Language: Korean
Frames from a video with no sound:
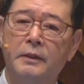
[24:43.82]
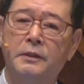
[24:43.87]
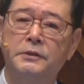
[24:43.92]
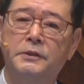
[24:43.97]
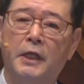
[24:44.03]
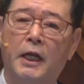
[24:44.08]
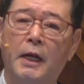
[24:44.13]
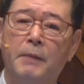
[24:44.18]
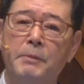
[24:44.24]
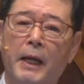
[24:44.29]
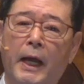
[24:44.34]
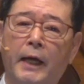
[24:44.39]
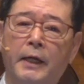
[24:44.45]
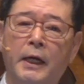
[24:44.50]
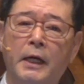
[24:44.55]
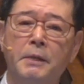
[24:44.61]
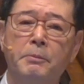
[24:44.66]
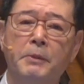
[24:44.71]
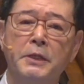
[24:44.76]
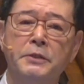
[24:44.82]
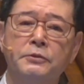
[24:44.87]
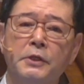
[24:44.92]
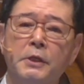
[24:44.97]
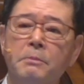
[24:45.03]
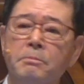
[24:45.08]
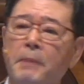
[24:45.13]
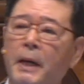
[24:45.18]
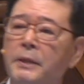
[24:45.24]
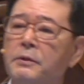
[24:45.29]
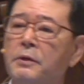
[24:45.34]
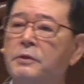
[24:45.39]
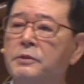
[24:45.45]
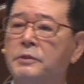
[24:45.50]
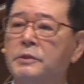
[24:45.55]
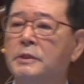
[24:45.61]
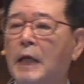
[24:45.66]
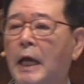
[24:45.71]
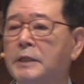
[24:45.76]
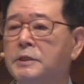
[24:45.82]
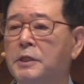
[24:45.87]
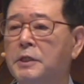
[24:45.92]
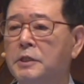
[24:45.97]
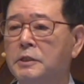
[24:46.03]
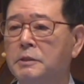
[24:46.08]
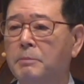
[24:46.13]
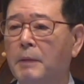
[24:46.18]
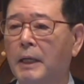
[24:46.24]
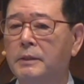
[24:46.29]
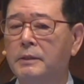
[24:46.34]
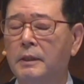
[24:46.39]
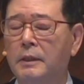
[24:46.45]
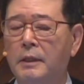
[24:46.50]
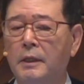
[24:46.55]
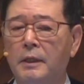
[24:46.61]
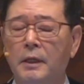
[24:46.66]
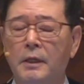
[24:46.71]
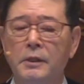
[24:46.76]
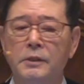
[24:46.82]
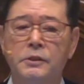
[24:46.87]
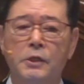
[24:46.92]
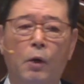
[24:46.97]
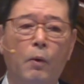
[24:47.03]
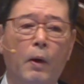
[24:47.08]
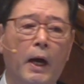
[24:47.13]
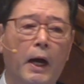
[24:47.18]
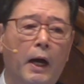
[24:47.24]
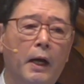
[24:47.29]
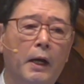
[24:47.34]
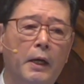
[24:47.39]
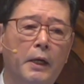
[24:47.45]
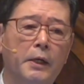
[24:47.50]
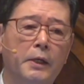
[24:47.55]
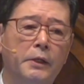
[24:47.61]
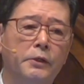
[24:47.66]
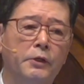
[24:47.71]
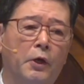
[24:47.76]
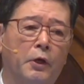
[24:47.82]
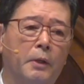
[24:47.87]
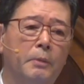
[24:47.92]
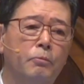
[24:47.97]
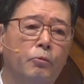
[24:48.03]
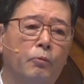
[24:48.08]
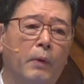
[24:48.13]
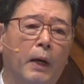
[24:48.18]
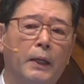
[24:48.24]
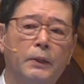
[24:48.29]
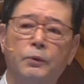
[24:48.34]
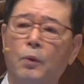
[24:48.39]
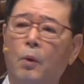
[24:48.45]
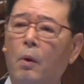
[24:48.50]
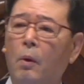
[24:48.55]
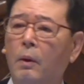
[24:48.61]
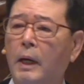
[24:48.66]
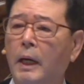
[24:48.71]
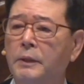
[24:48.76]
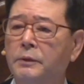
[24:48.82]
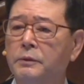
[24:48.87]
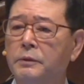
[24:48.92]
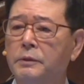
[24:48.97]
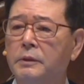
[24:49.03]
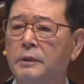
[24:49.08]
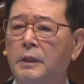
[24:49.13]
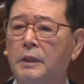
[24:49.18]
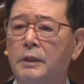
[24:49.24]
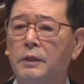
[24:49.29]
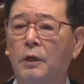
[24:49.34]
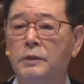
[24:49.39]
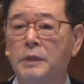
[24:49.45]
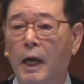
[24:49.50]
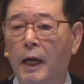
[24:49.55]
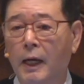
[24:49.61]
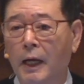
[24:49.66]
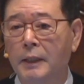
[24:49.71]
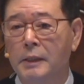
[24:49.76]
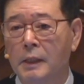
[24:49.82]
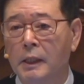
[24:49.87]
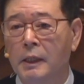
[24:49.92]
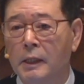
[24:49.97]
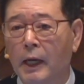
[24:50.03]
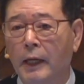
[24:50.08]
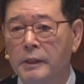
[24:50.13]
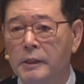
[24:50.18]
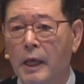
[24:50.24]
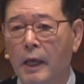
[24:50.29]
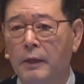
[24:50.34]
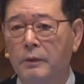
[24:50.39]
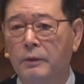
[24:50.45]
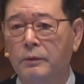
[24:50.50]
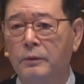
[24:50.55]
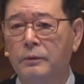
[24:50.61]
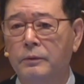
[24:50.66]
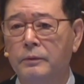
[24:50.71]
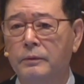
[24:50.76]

그 사람이 하나님께 쓰임 받은 것은 사실이지만 저와 여러분과 똑같은 연약한 인간이에요.